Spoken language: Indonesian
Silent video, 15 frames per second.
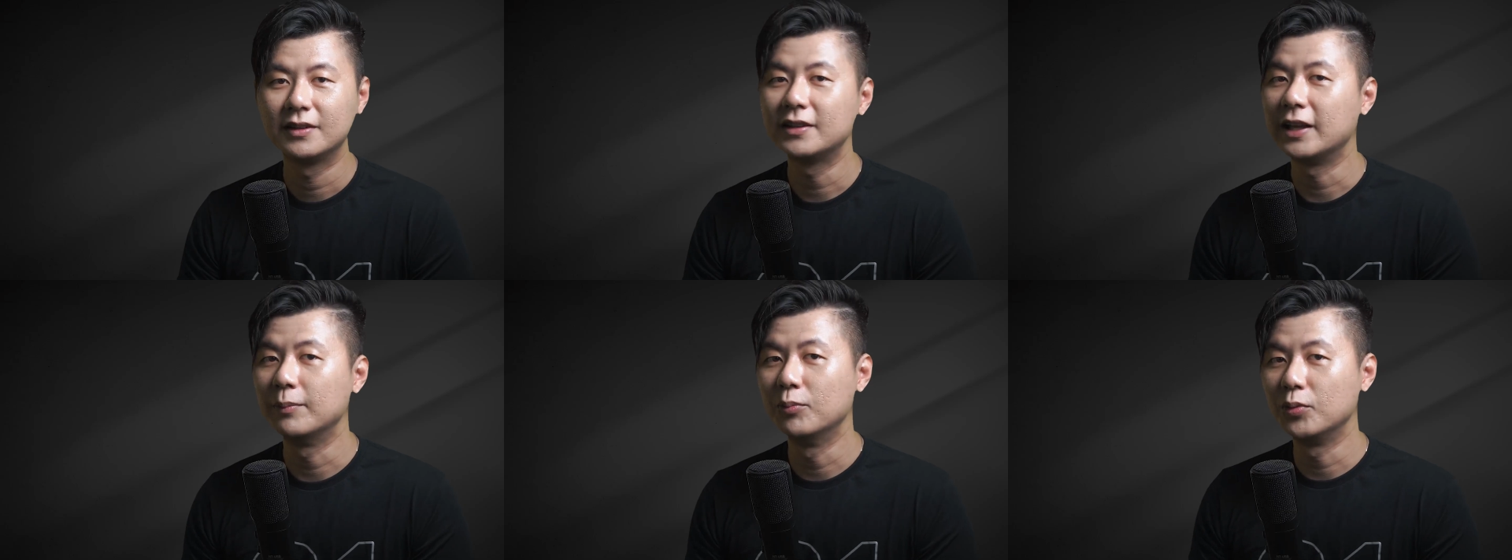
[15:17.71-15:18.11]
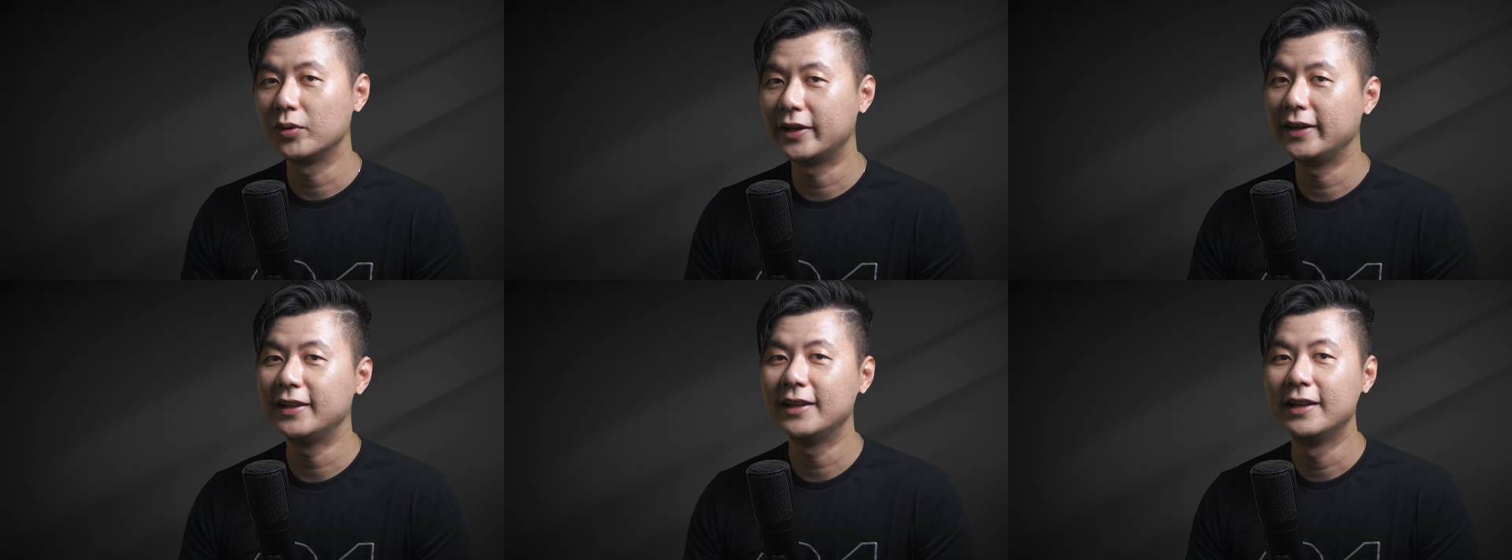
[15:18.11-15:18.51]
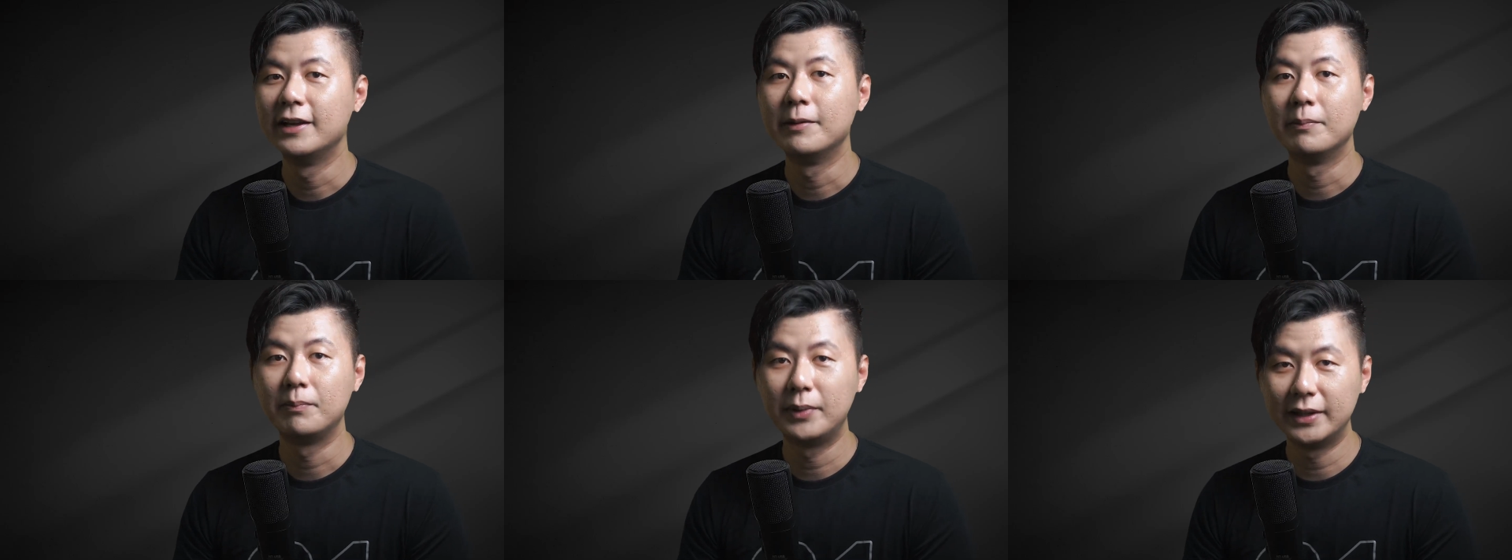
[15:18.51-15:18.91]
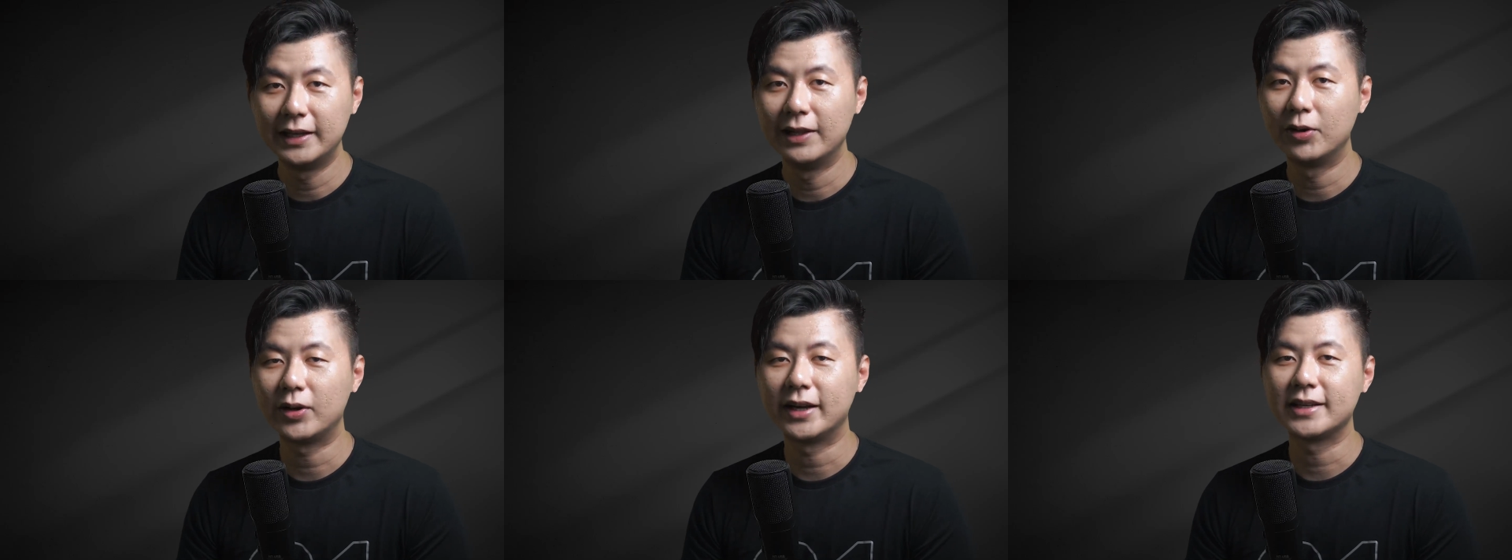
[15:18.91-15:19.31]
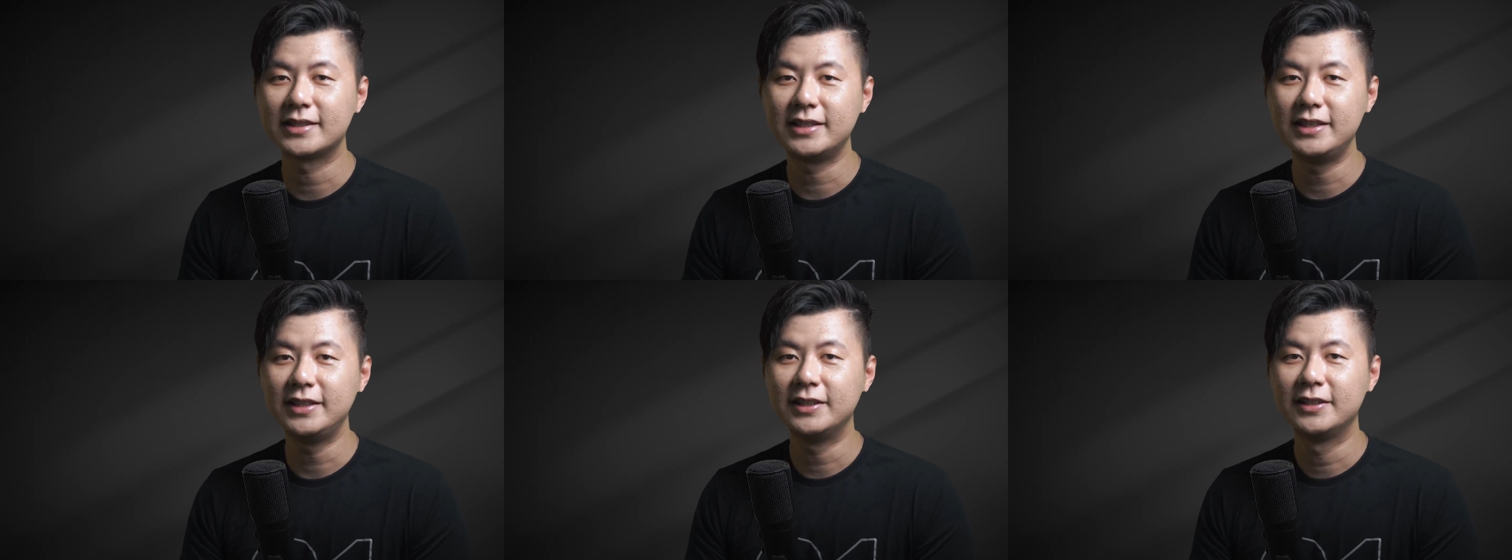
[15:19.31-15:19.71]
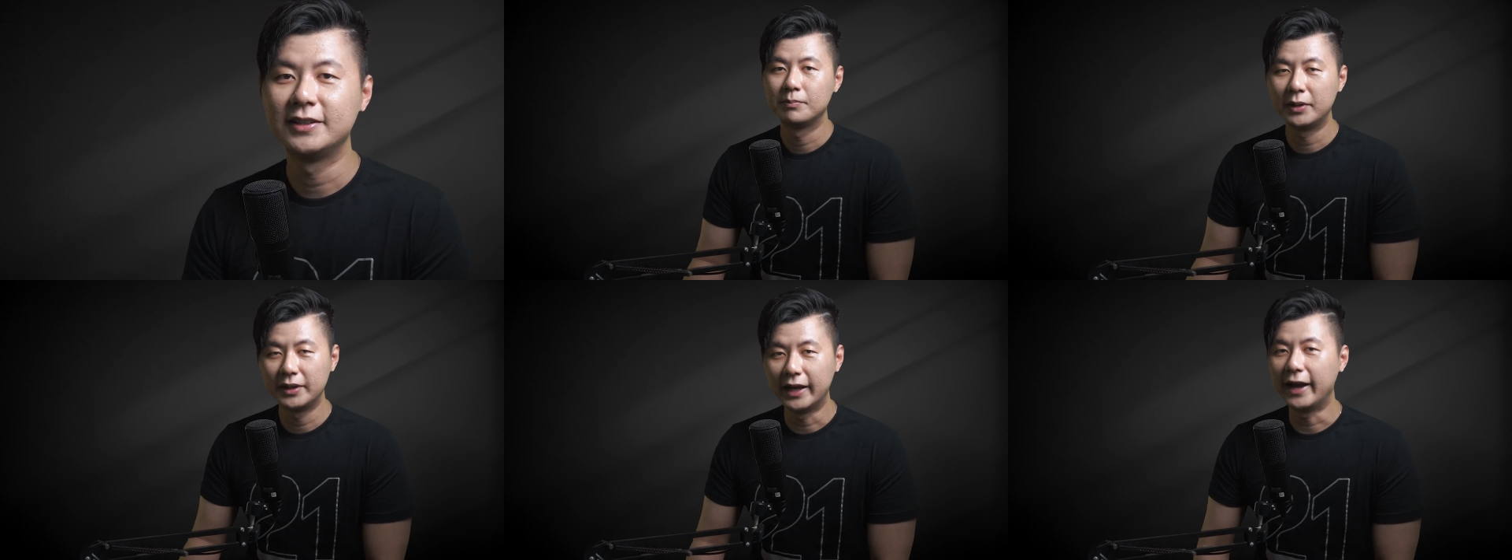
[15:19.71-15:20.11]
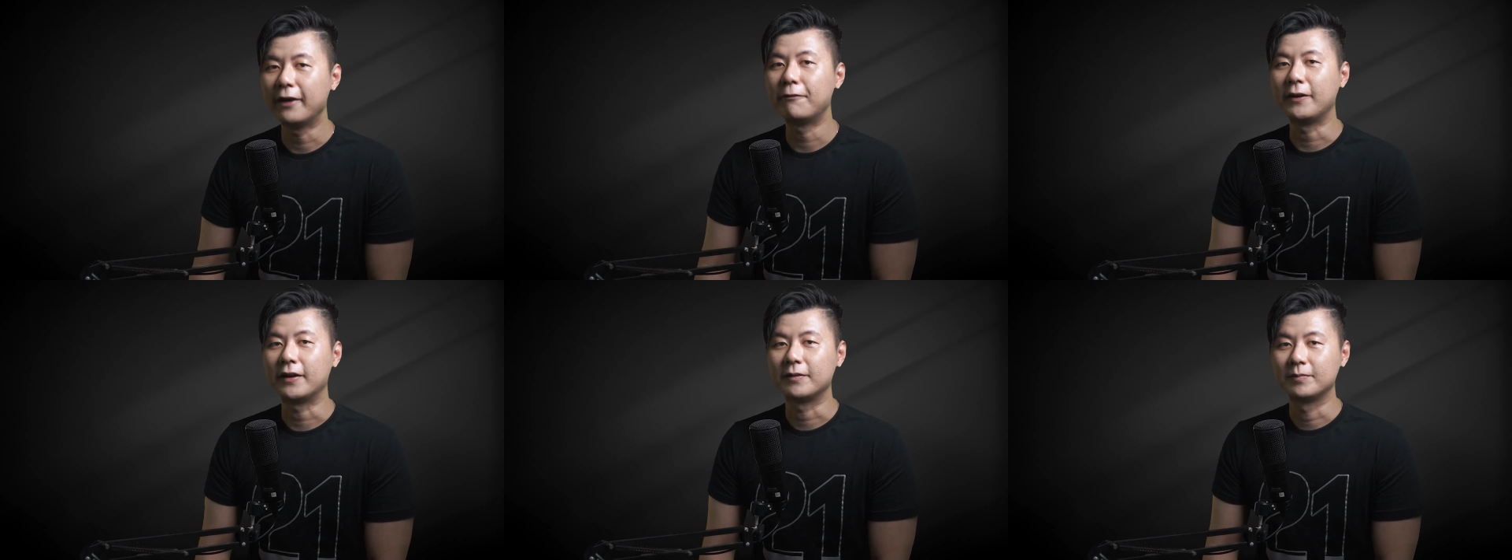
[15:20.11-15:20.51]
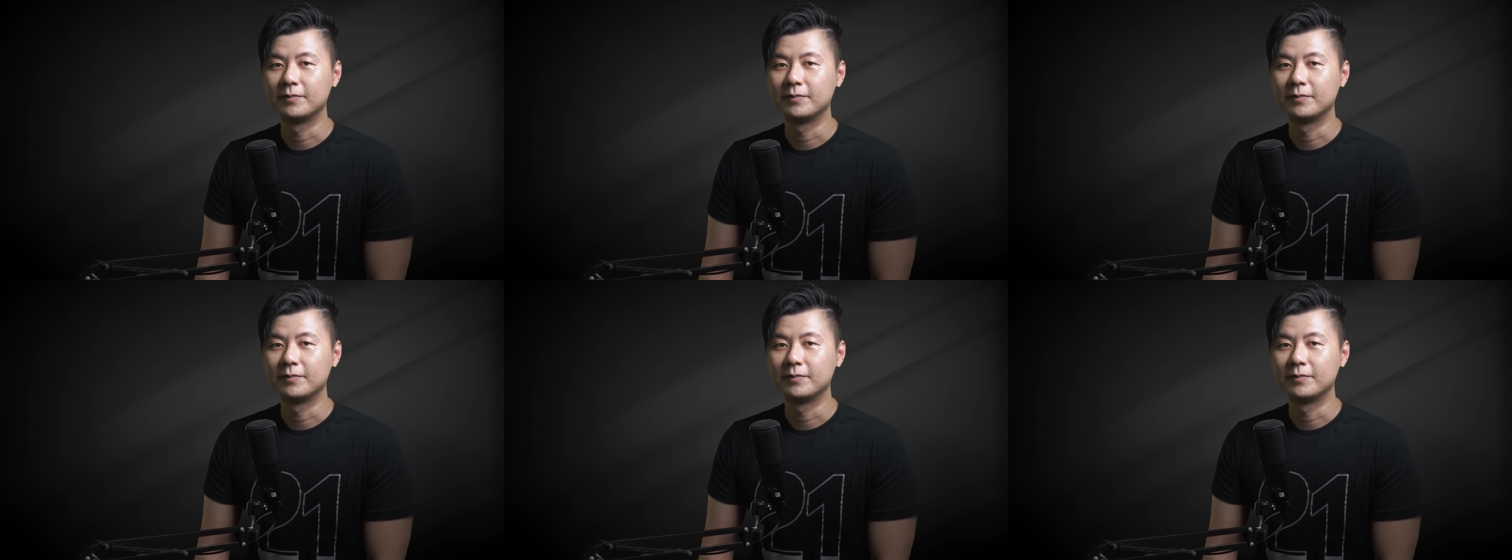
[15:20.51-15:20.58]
dan mungkin beda lokasi, beda efek.